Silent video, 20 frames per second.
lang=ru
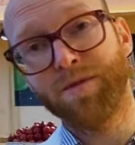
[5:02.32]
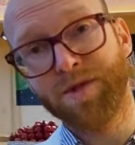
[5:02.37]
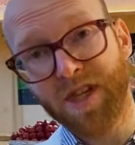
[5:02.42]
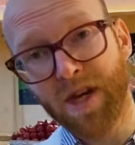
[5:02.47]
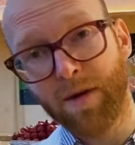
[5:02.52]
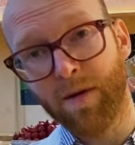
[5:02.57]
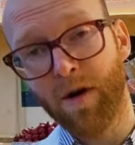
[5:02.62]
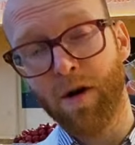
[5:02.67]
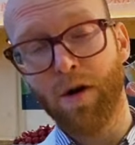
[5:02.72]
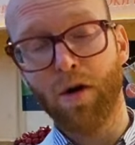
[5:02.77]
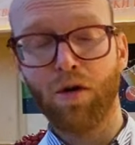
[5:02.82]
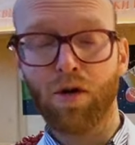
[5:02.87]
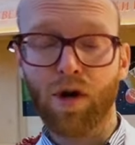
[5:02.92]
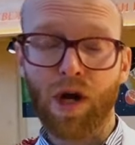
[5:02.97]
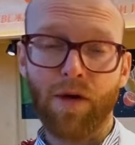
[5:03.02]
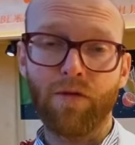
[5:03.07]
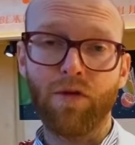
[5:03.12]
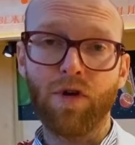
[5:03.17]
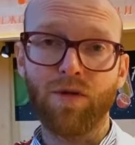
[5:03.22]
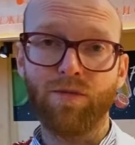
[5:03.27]
тем, у
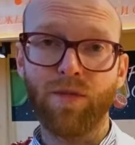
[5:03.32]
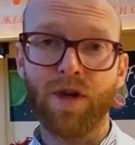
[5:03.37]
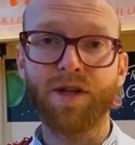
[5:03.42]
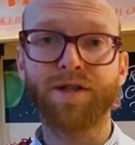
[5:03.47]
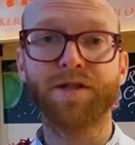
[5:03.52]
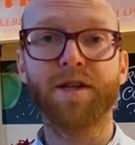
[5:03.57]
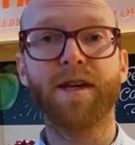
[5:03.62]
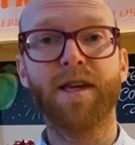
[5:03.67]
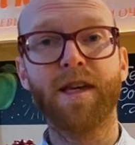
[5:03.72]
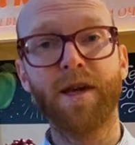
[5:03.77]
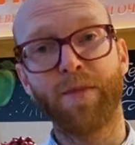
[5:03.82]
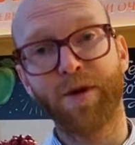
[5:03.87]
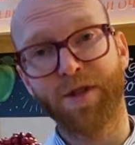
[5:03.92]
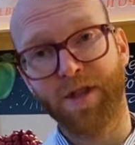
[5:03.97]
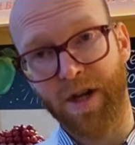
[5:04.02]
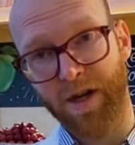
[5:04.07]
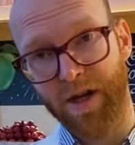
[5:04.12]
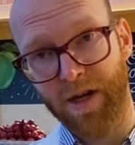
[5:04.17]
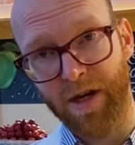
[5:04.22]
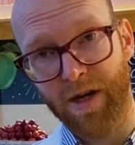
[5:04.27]
кого имеется
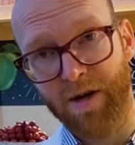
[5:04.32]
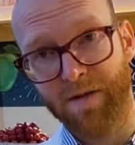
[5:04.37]
гипотония.